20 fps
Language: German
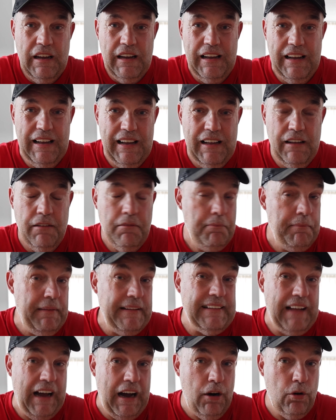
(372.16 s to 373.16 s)
Äh, mit
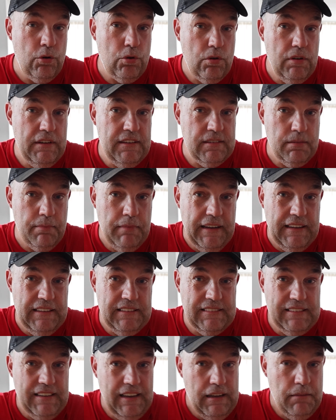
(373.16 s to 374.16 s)
dem Auto ist man
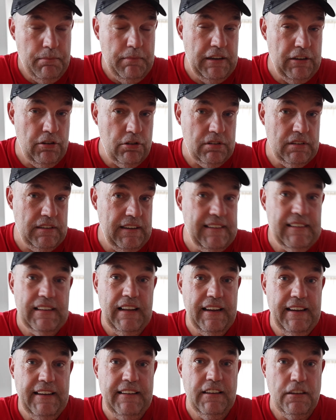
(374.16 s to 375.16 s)
in 10 Minuten in
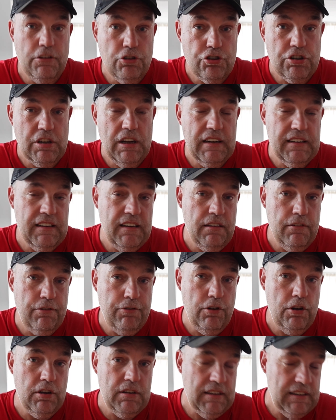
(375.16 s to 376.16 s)
der Innenstadt in
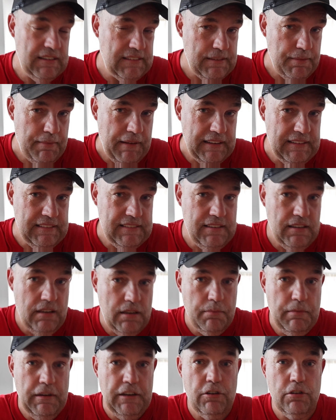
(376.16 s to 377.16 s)
Fürth,
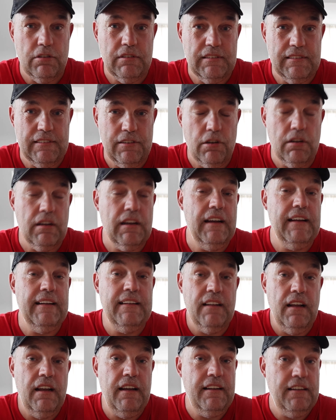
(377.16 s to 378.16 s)
20 Minuten circa in
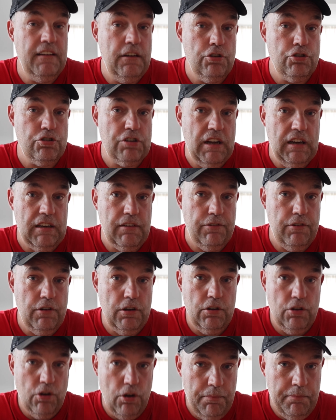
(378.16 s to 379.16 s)
der Innenstadt
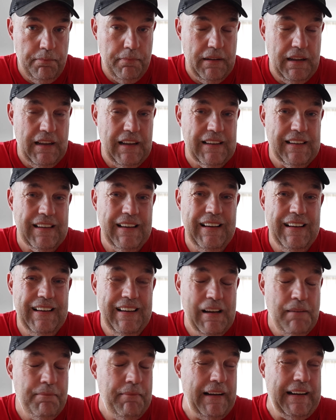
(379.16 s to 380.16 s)
von Nürnberg.
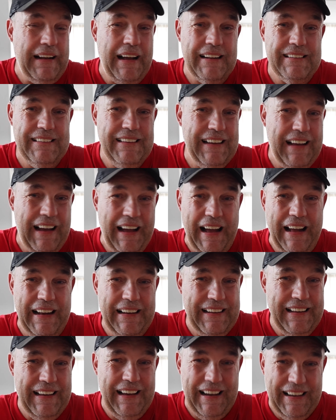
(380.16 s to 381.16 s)
Man hat hier
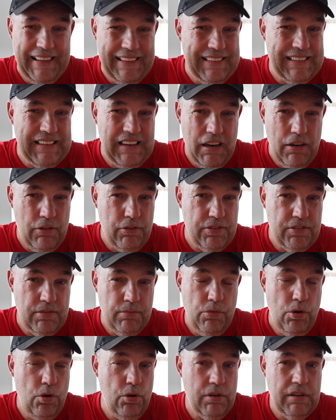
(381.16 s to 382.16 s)
alle
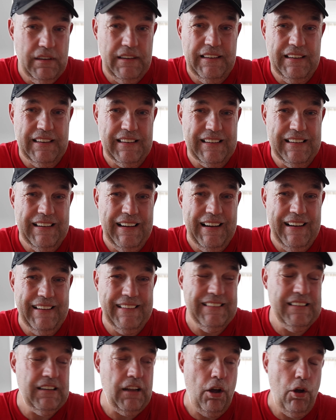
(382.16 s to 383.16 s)

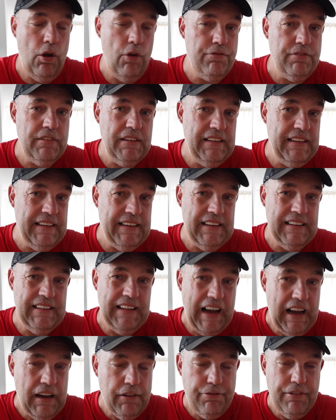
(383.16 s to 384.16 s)
Einkaufsmöglichkeiten, der öffentliche
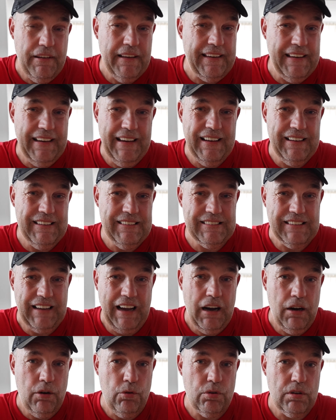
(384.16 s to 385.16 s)
Nahverkehr ist
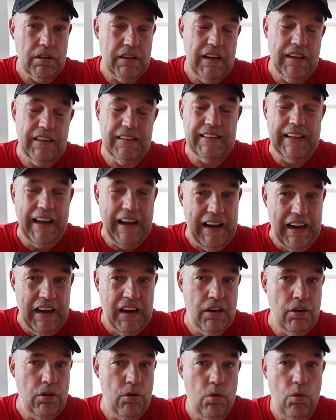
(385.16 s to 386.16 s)
auch da,
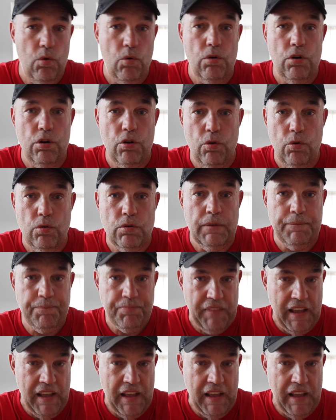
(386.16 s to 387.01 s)
Naherholung.